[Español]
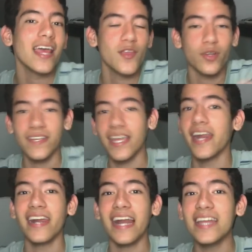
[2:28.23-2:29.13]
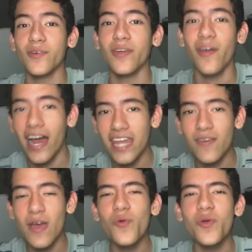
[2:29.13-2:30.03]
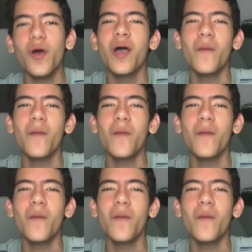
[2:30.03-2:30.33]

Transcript: Yo sé que en reglas de torneo es a nivel 1,